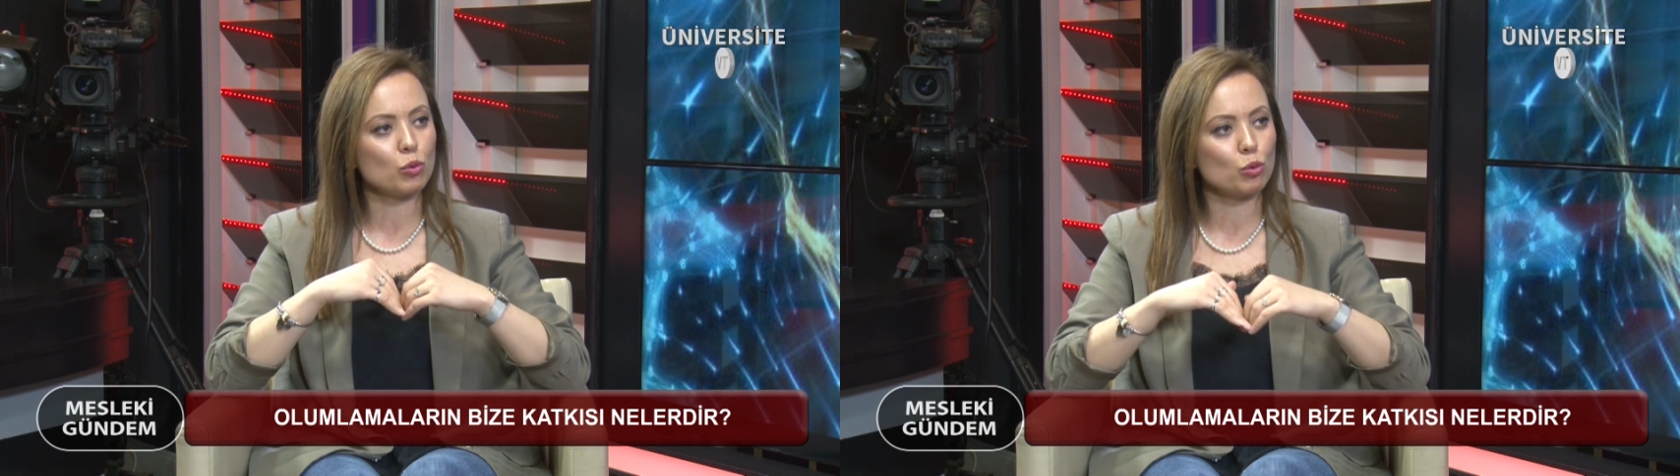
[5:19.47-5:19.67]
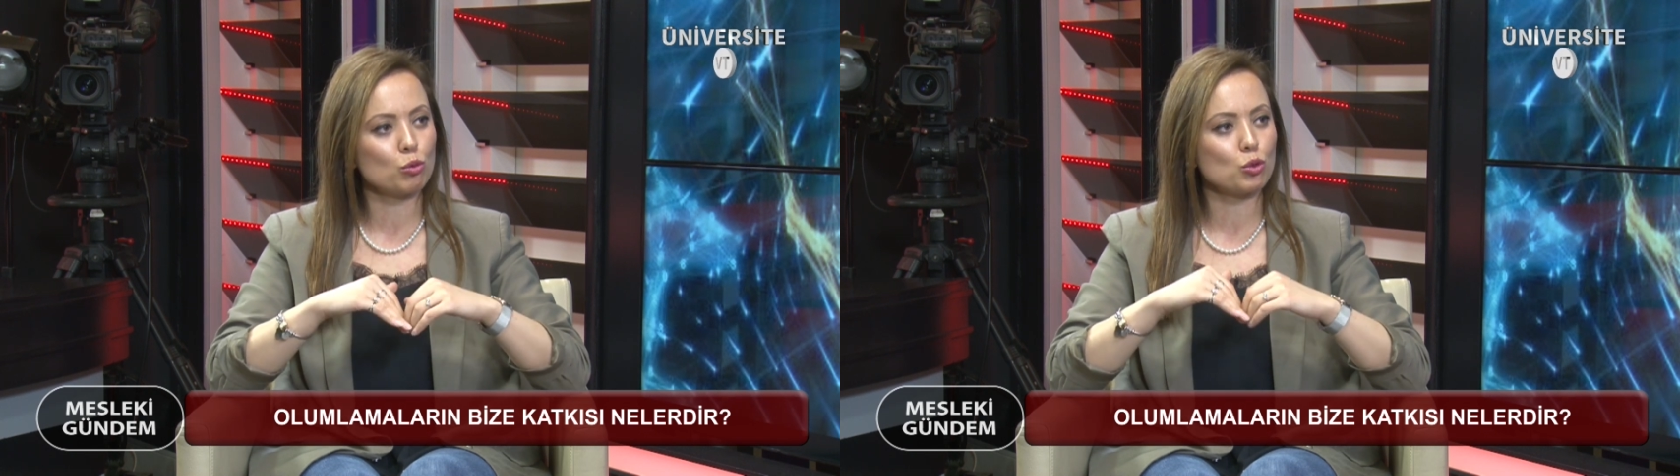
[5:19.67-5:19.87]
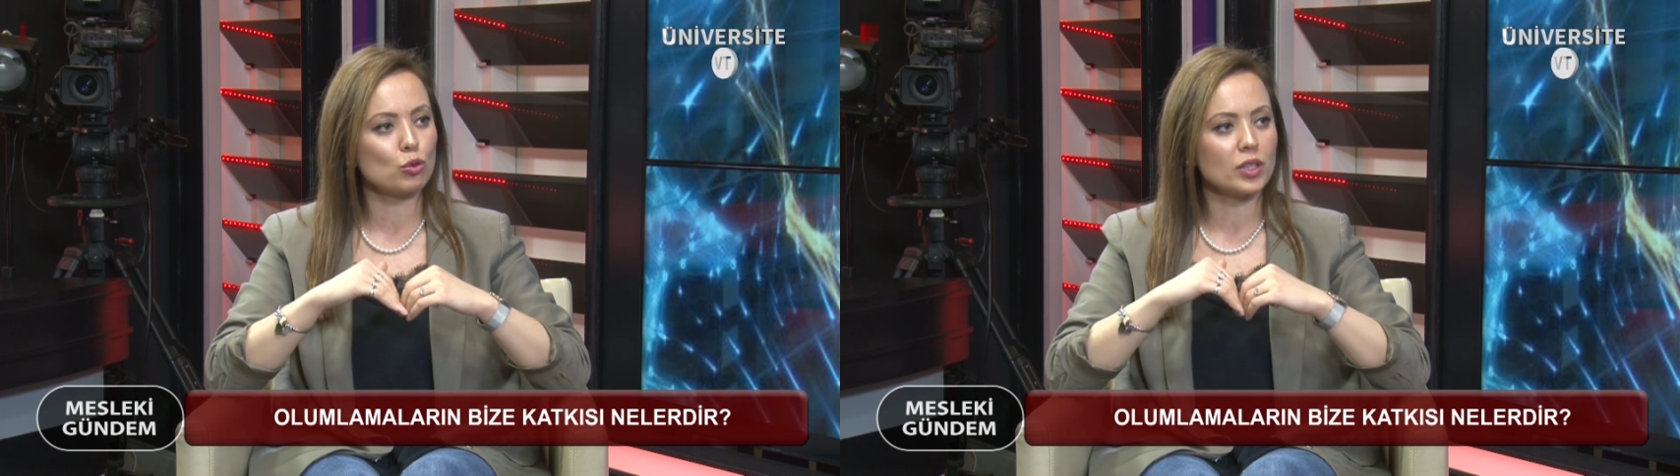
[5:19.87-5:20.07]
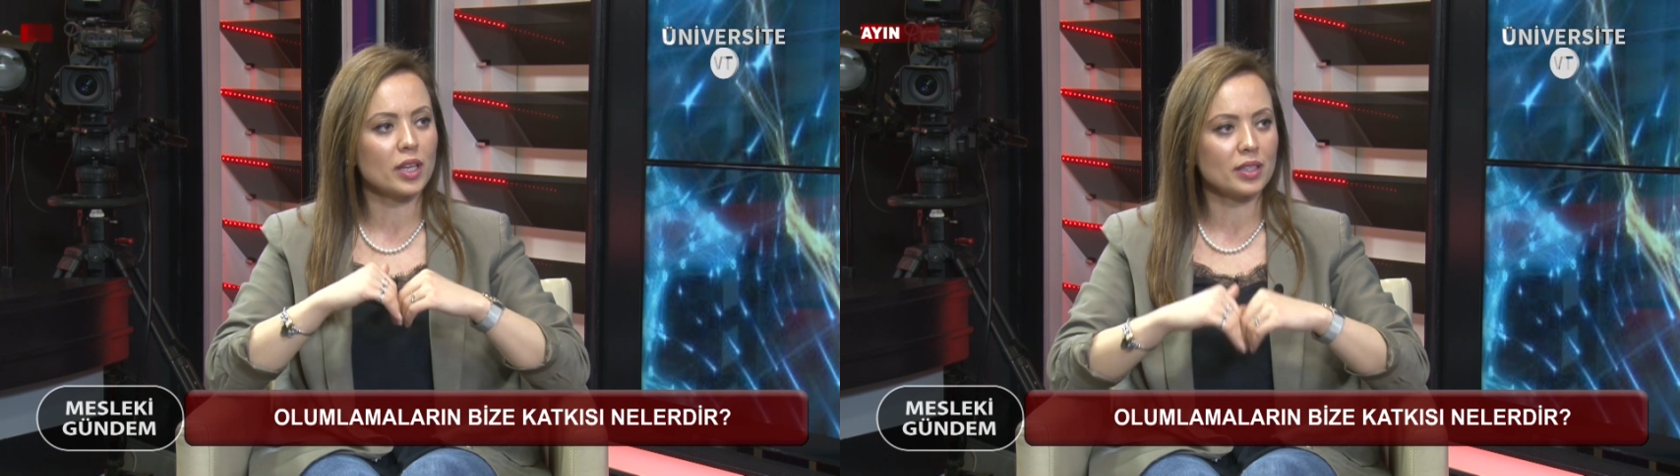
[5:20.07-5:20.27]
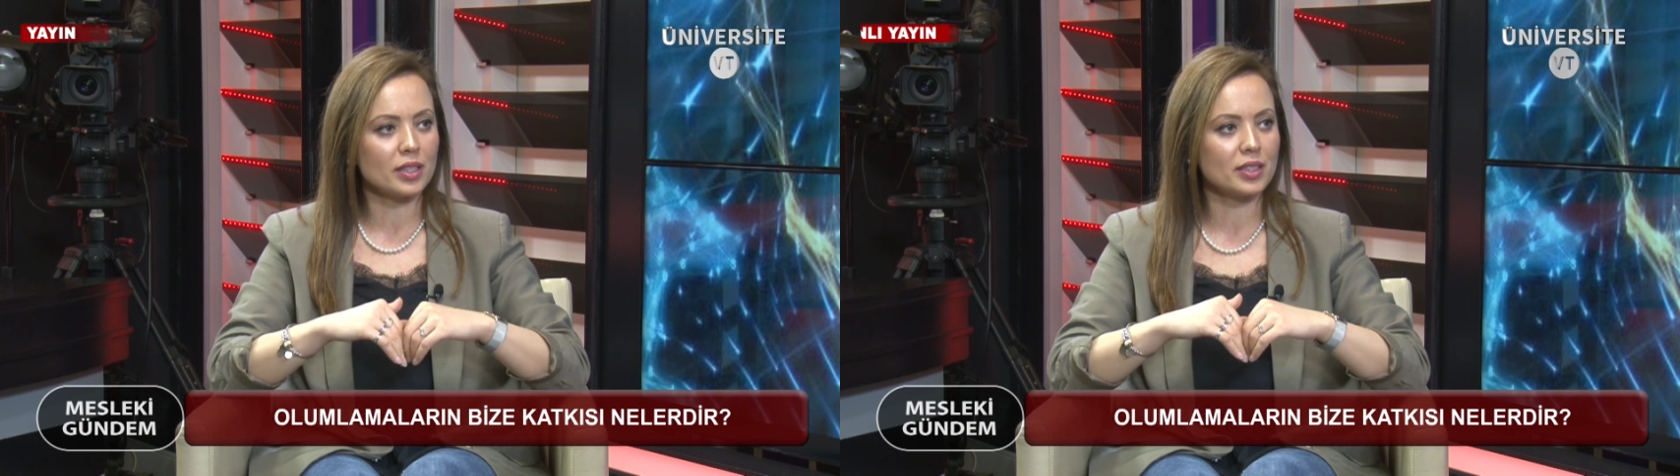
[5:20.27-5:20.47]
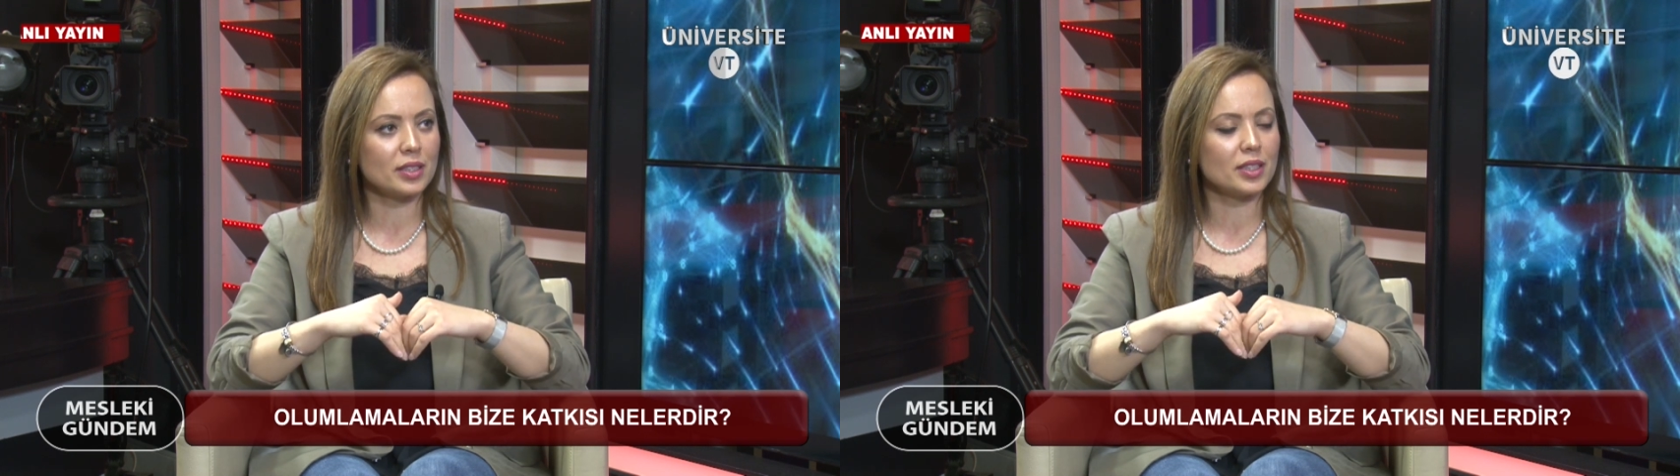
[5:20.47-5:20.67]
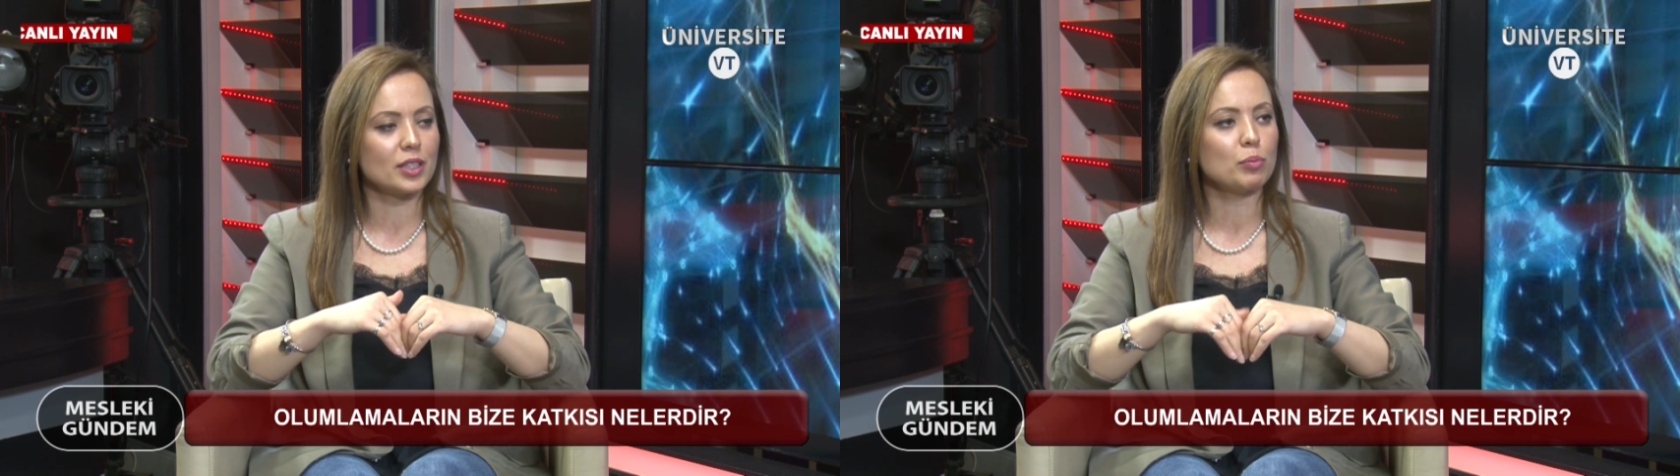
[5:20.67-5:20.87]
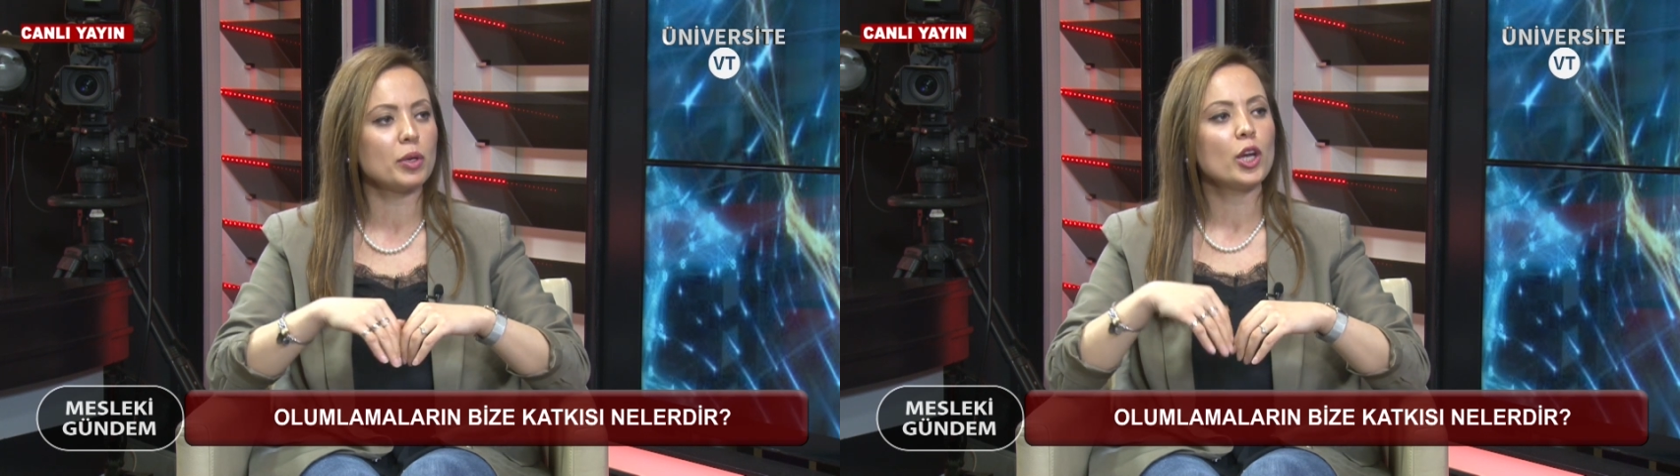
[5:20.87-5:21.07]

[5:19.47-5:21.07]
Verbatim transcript: duygusundan arındırıp